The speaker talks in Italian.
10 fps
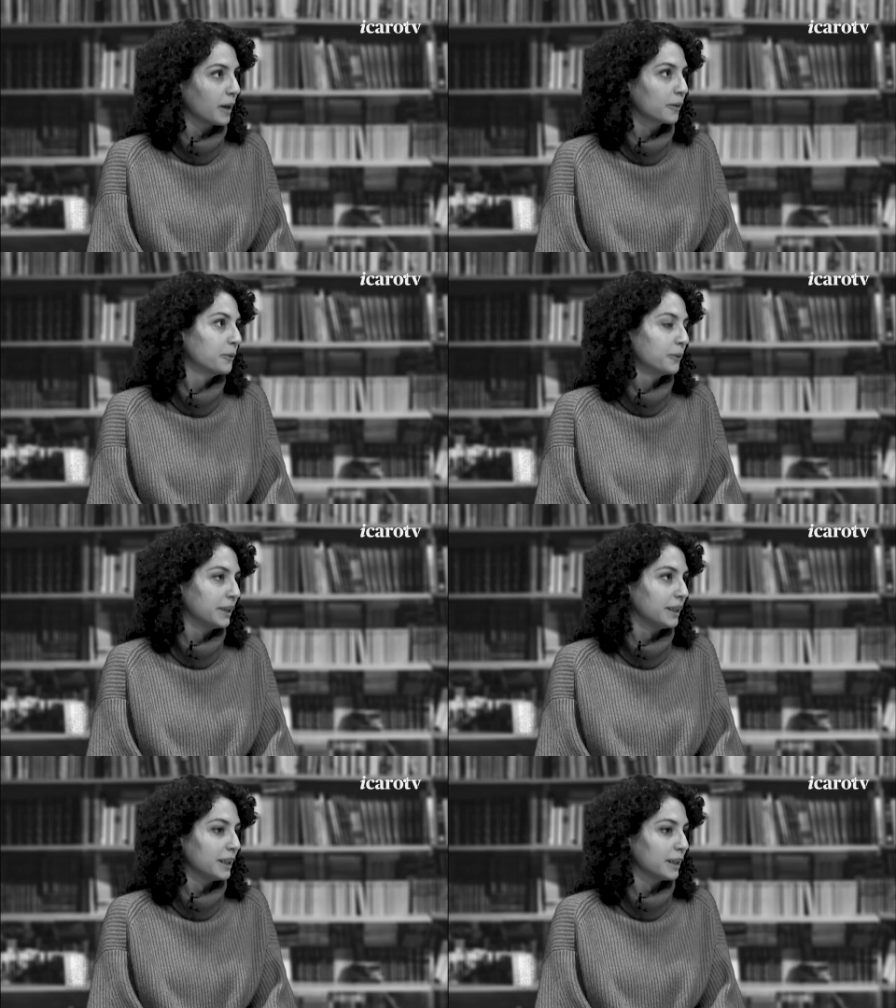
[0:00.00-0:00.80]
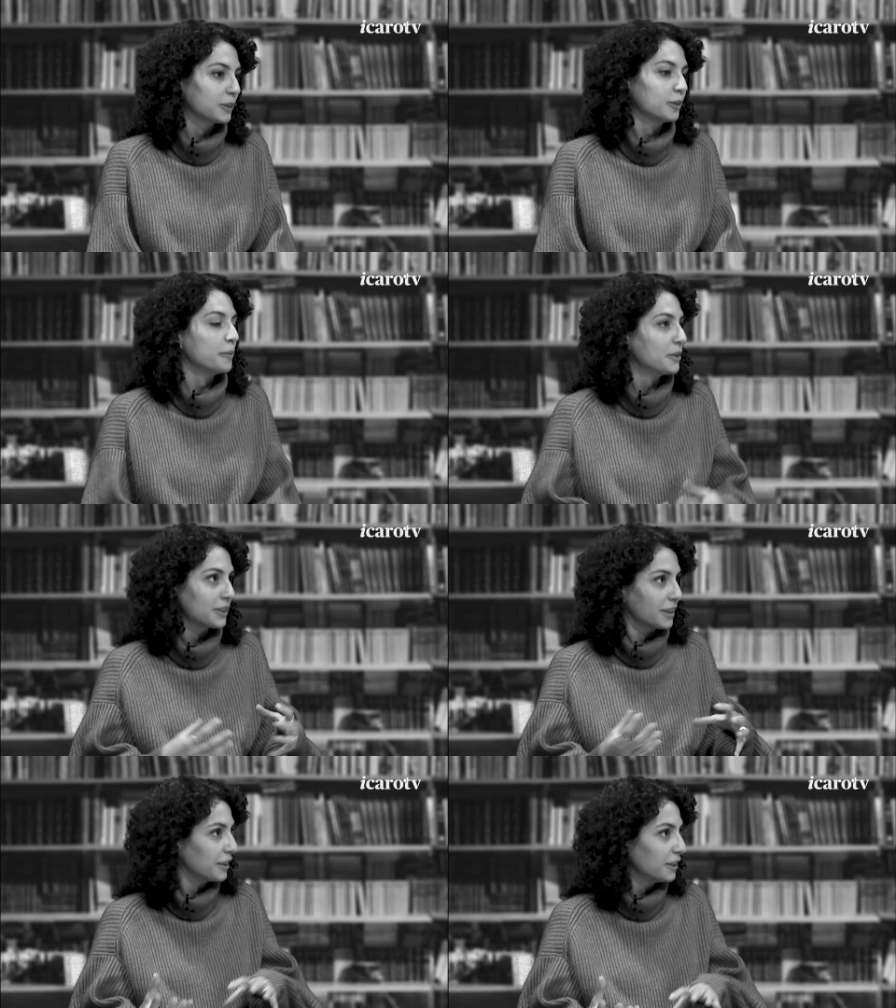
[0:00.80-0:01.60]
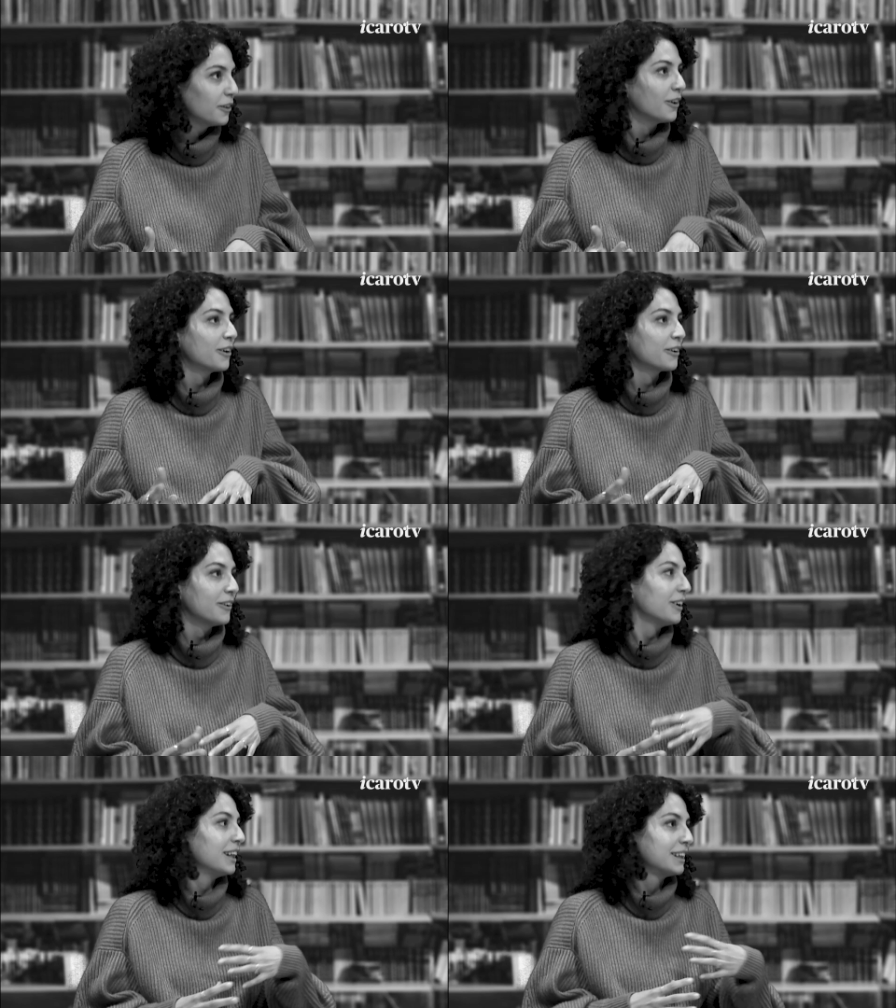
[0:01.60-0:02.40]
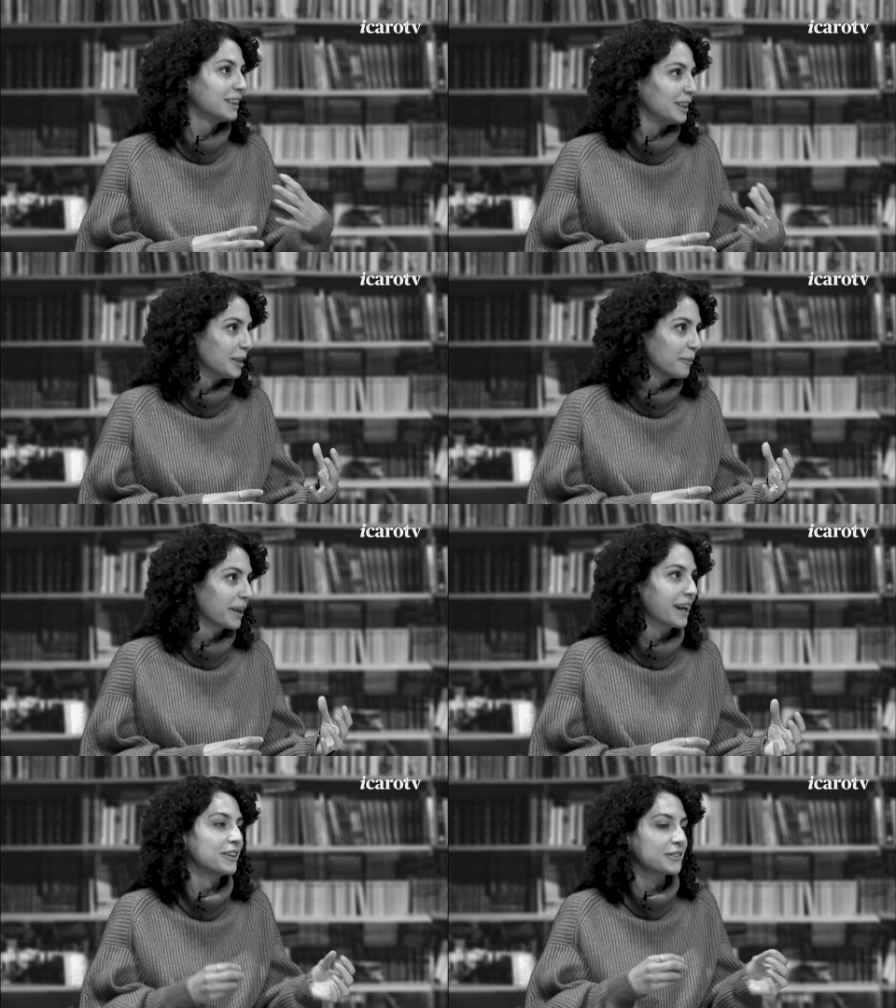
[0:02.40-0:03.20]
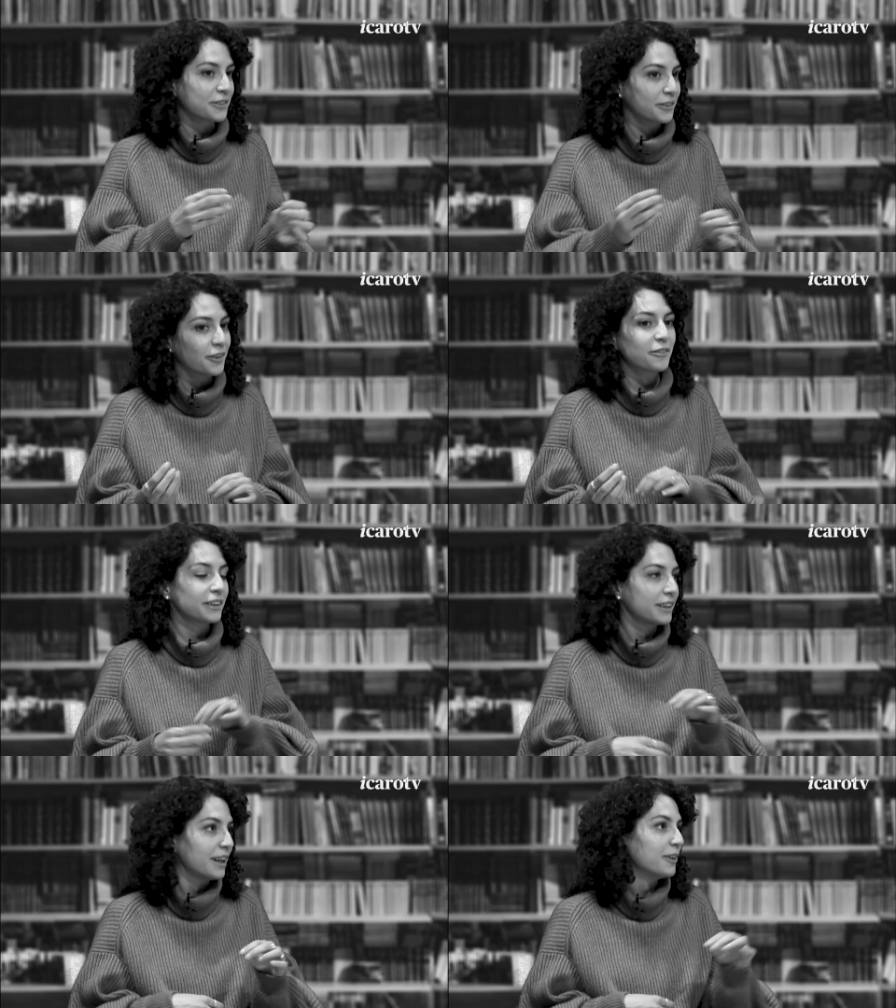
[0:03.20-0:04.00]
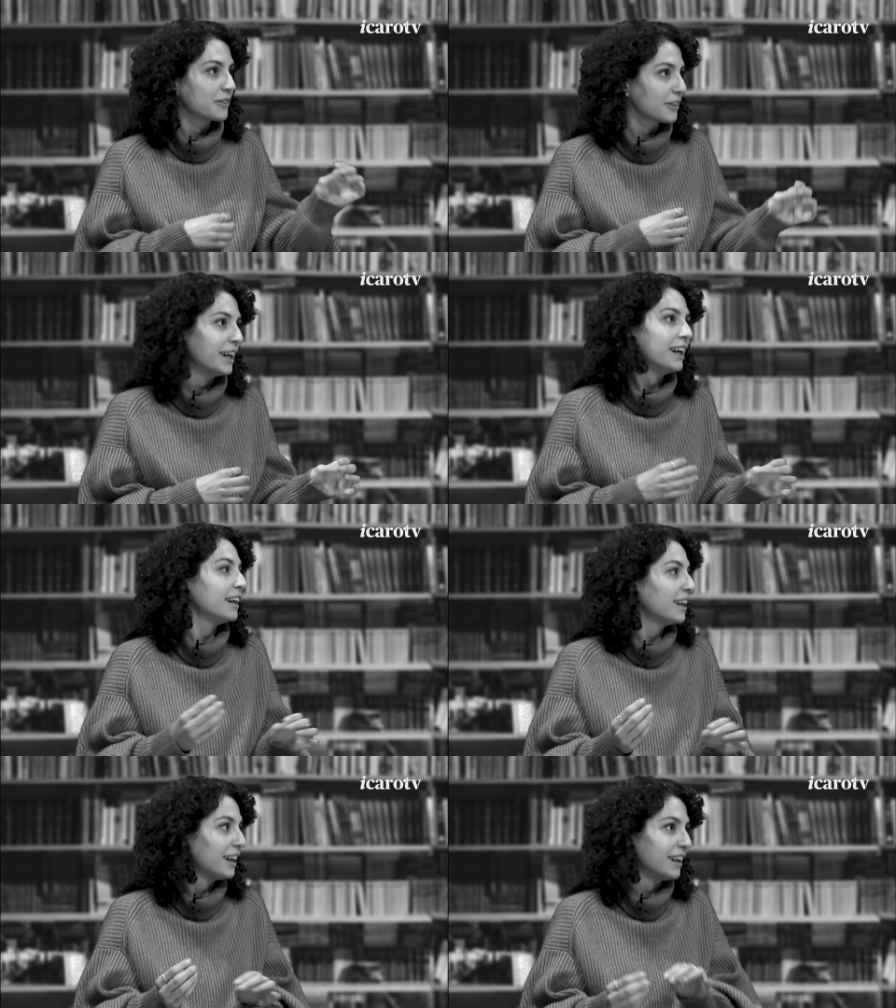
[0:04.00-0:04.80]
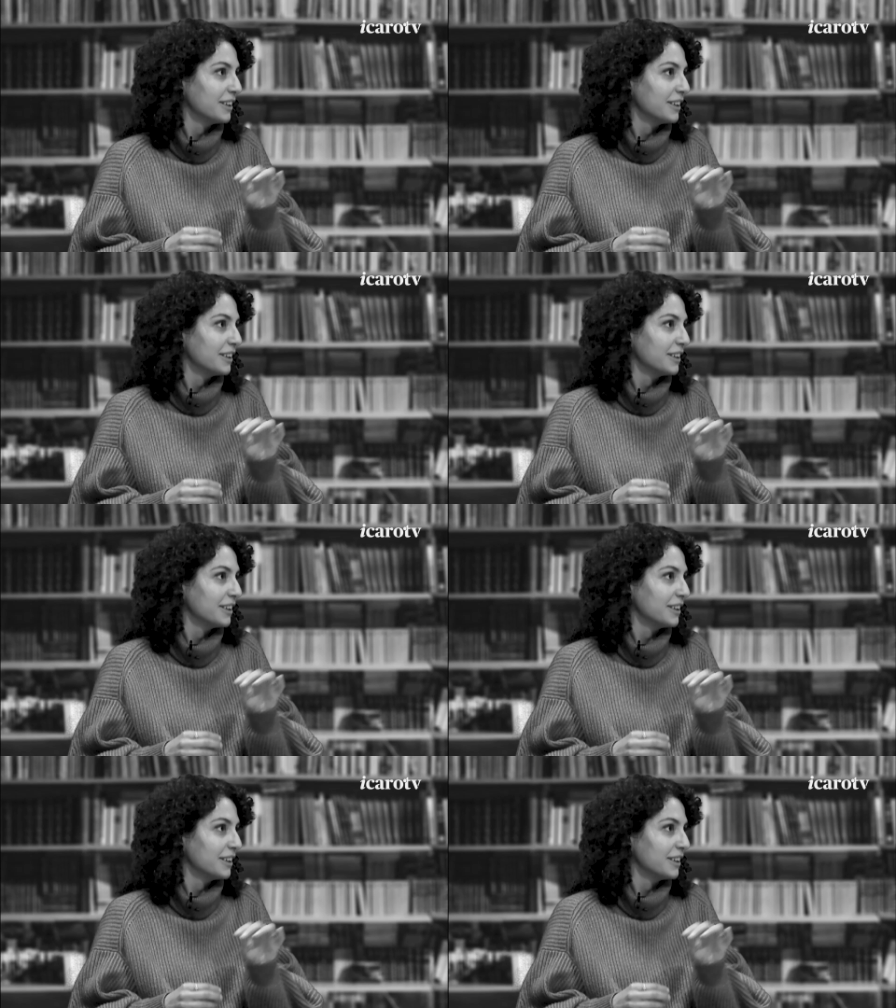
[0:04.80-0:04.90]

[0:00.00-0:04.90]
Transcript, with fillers: alcuni sono amici tra di loro, altri magari sono fratello e sorella,